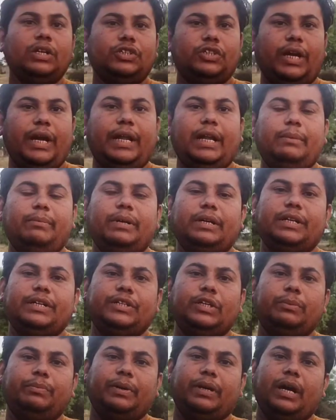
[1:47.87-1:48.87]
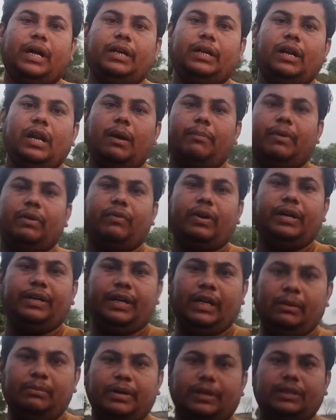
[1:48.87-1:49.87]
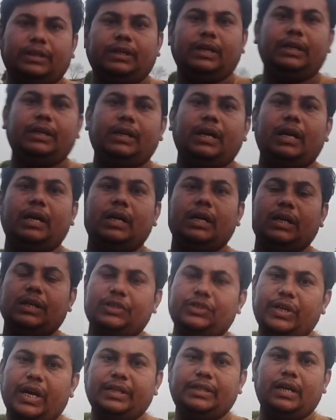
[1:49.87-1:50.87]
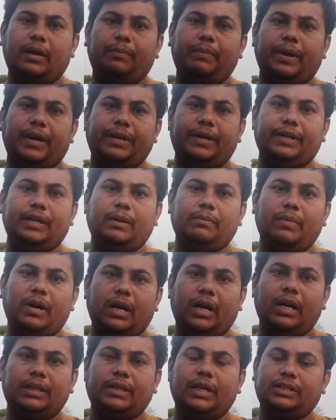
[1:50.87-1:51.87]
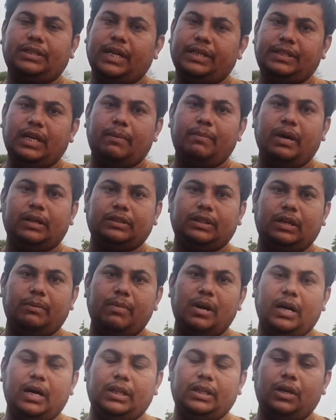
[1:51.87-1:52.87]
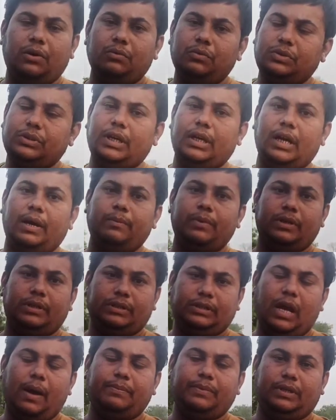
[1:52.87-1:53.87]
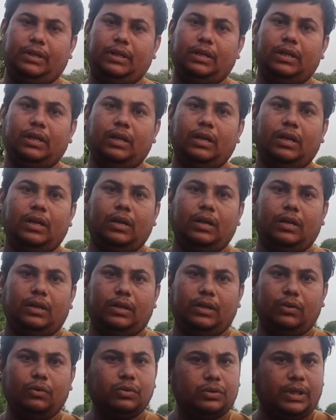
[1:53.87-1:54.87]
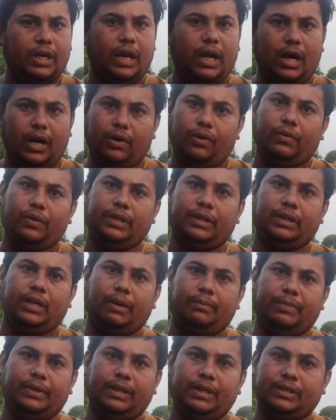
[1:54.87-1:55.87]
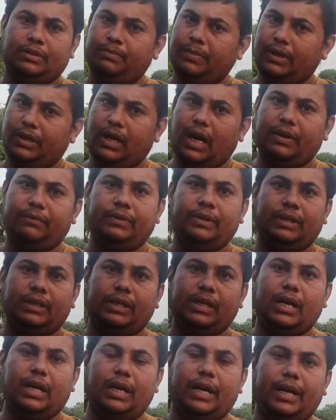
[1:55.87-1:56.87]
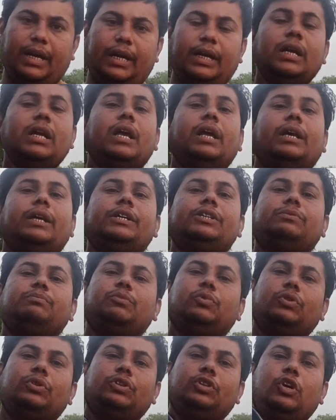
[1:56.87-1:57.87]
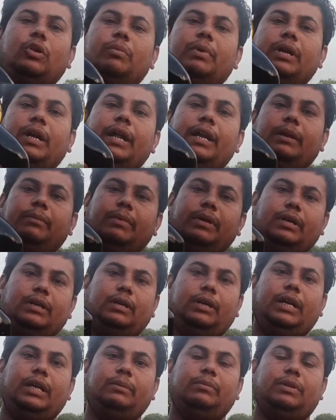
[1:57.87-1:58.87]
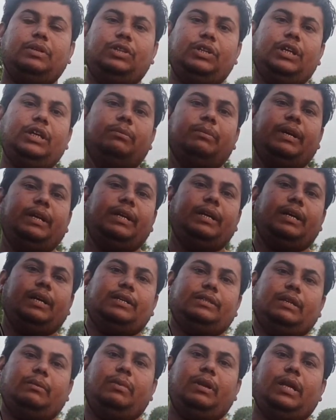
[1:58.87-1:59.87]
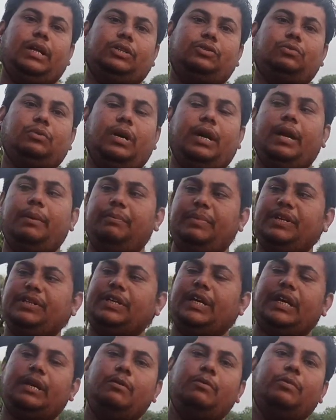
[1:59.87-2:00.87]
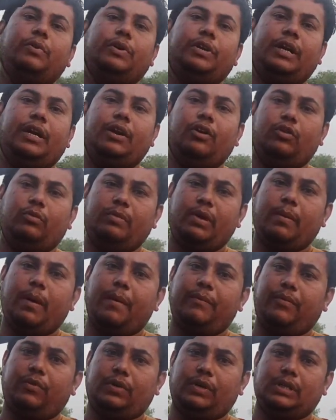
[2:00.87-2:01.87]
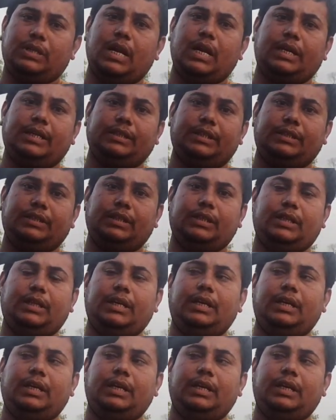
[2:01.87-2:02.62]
चेहरे में किसी प्रकार की लापरवाही नहीं बरती गई है जैसा पार्टी ने मांगा था जैसा भक्त ने मांगा था उसके हिसाब से उसके अकॉर्डिंग हमने इसमें कार्विंग किया गया है इस मूर्ति को बनाने में करीबन तीन महीने का समय लग चुका है पीछे की भी बॉडी एनाटोमी आप होकर डाल के देख सकते